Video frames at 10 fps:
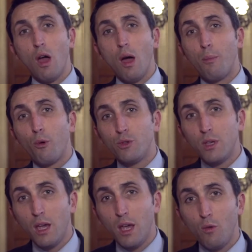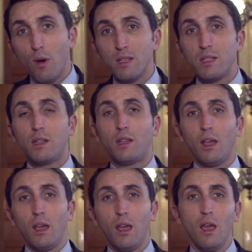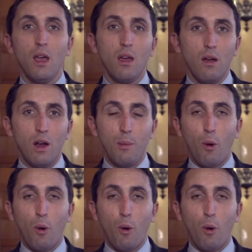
imposer ou inciter les